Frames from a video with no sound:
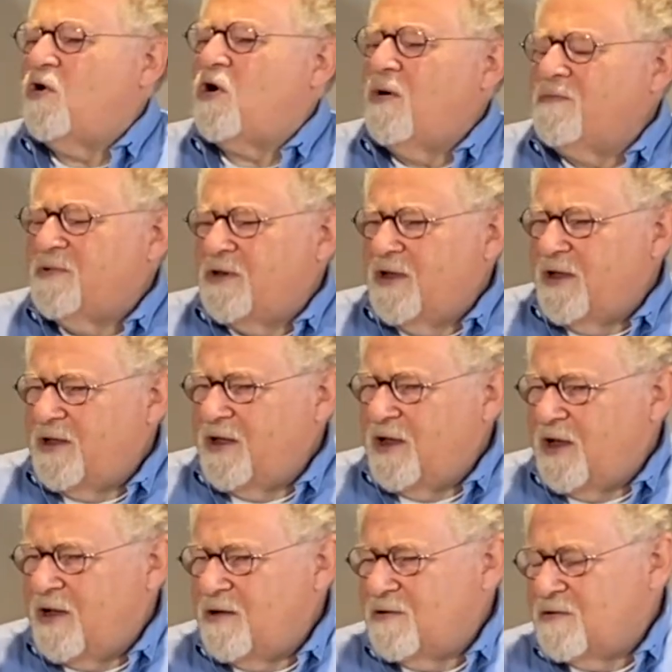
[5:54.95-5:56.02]
wo kommt ihr
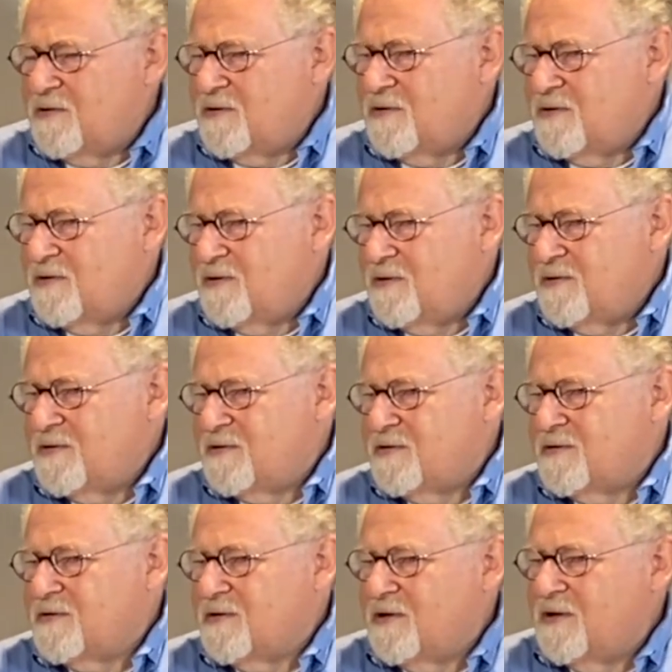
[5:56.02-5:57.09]
her? Und
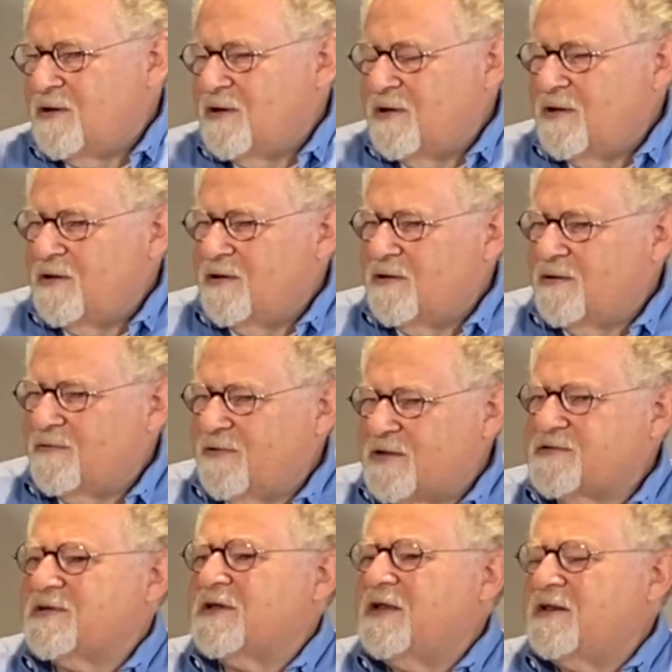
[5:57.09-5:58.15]
äh,
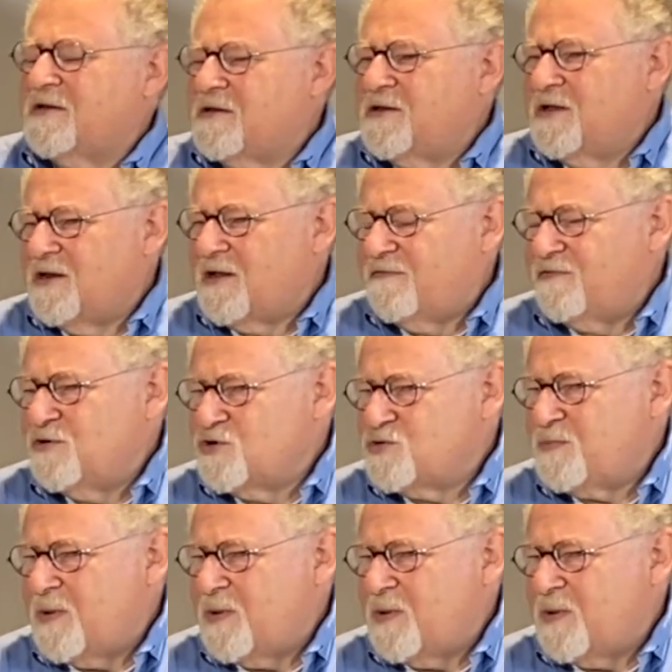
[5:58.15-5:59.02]
was redet ihr da für eine